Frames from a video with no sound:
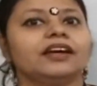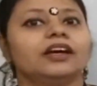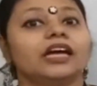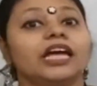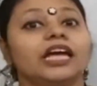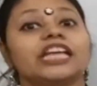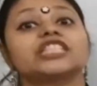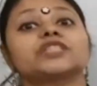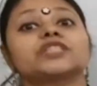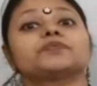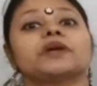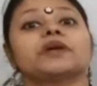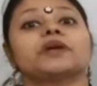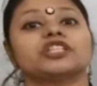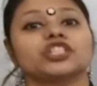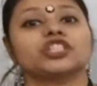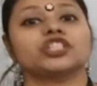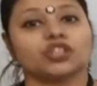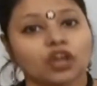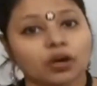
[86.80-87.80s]

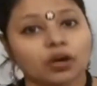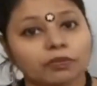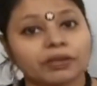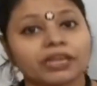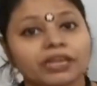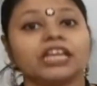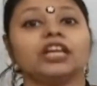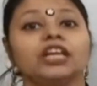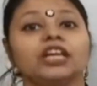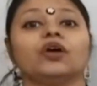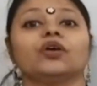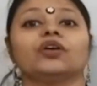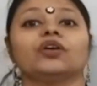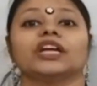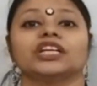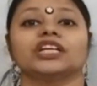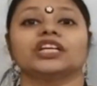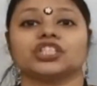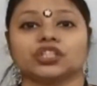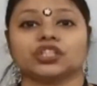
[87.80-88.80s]
এক্সপানশন হবে
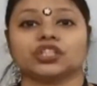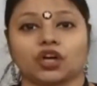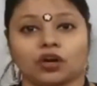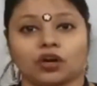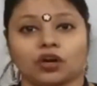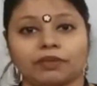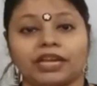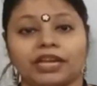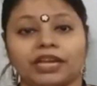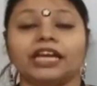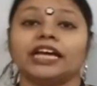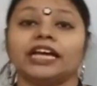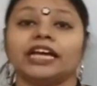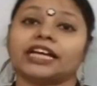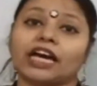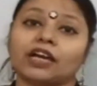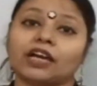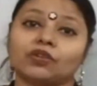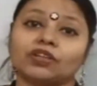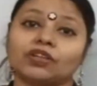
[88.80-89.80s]
ইলংগেশন হবে
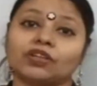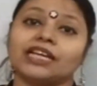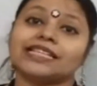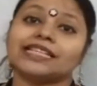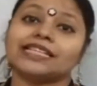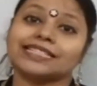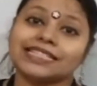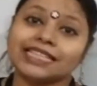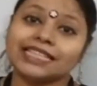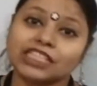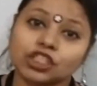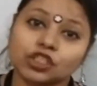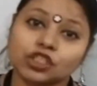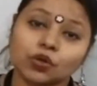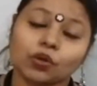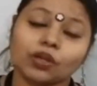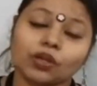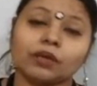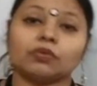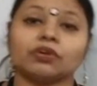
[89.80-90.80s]
কারণ সিস্টোল
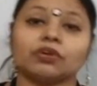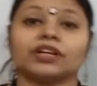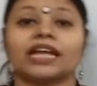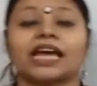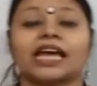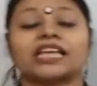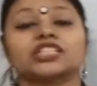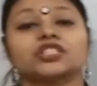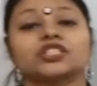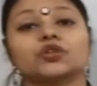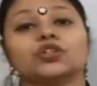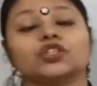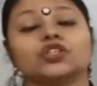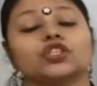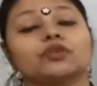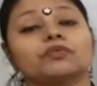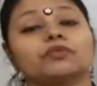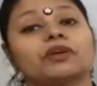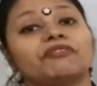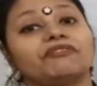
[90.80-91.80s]
এবং ডায়াস্টোলের
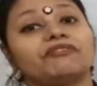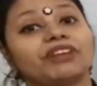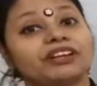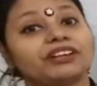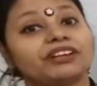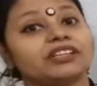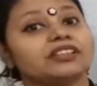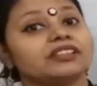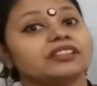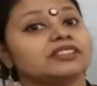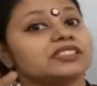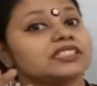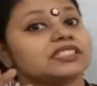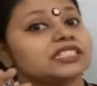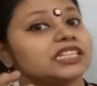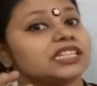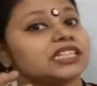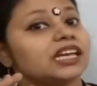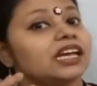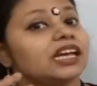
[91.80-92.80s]
সময় ভেন্ট্রিকলস যে
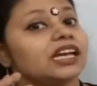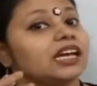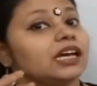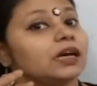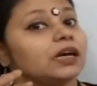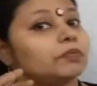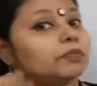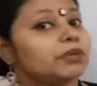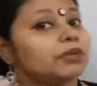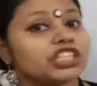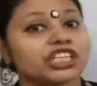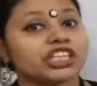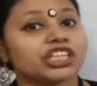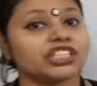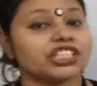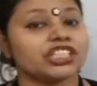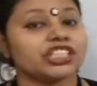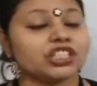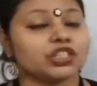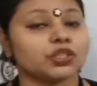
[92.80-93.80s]
প্রেশার
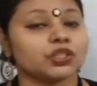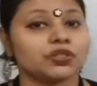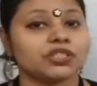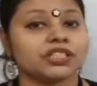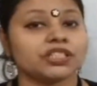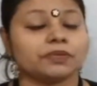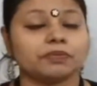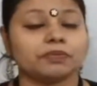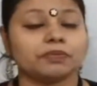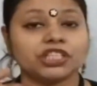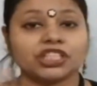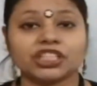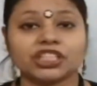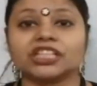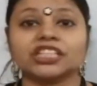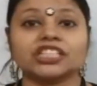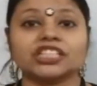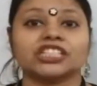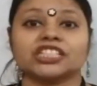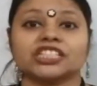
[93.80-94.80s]
চেঞ্জ হচ্ছে প্রেশারের
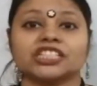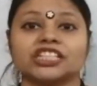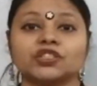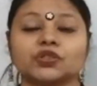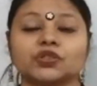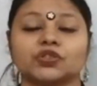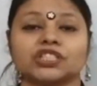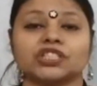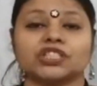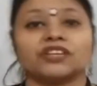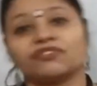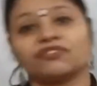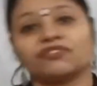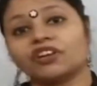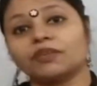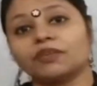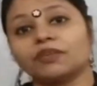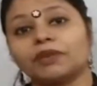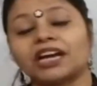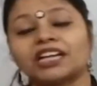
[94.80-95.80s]
যে চেঞ্জ হচ্ছে এর ফলে
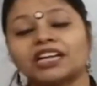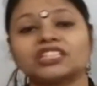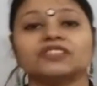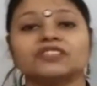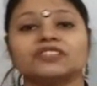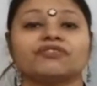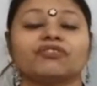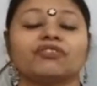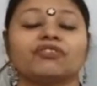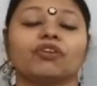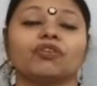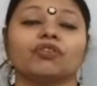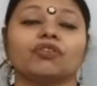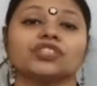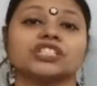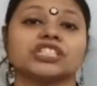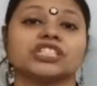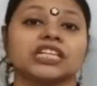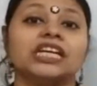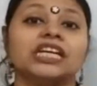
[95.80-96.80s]
ব্লাড যে ফ্লো
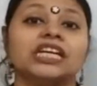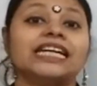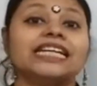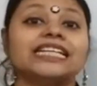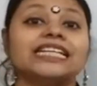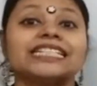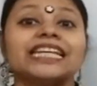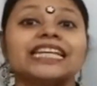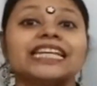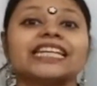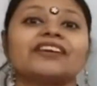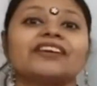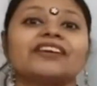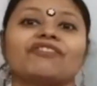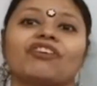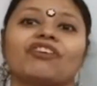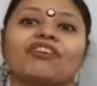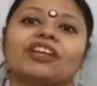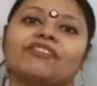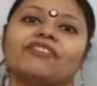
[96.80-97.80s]
হচ্ছে সেটার
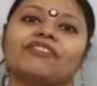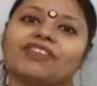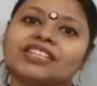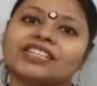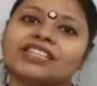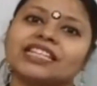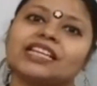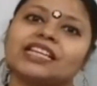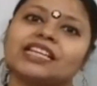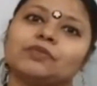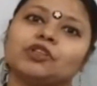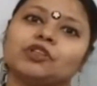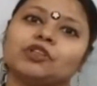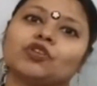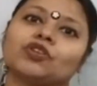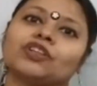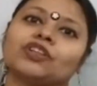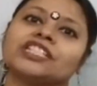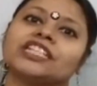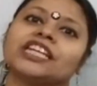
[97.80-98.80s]
ফলে ভ্যাসেলের ভিতর
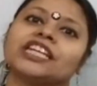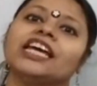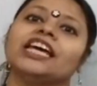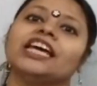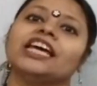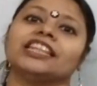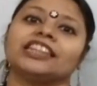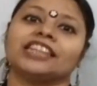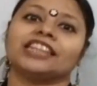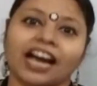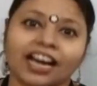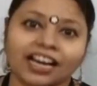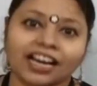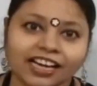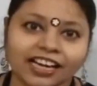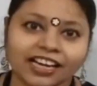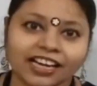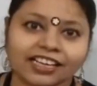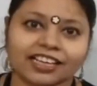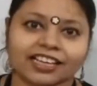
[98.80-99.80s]
যে
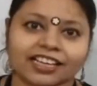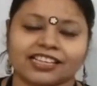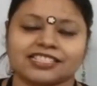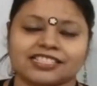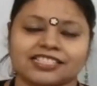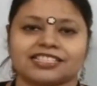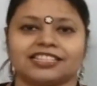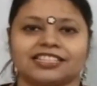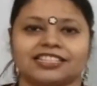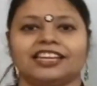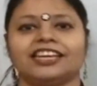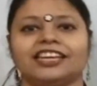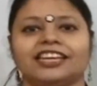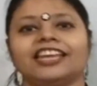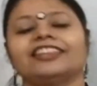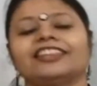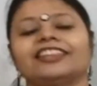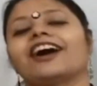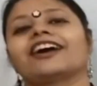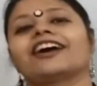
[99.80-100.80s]
ধাক্কাটা খাচ্ছে এই
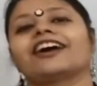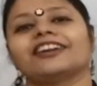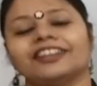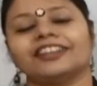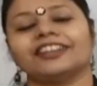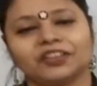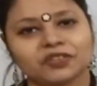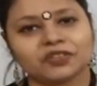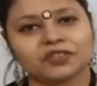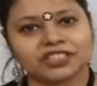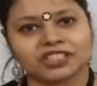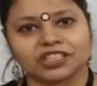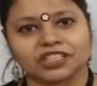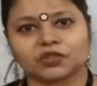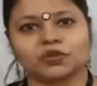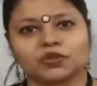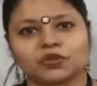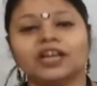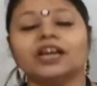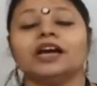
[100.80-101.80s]
ধাক্কাটাই হচ্ছে
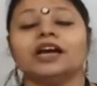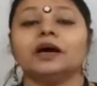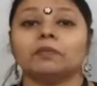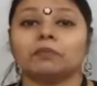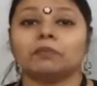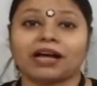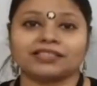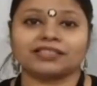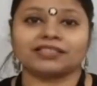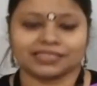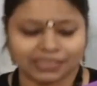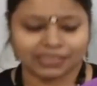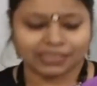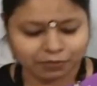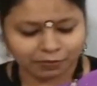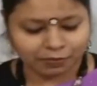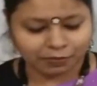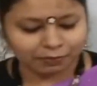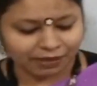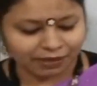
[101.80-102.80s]
আসলে পালস
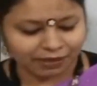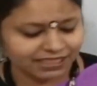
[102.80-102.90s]
কিভাবে পাচ্ছি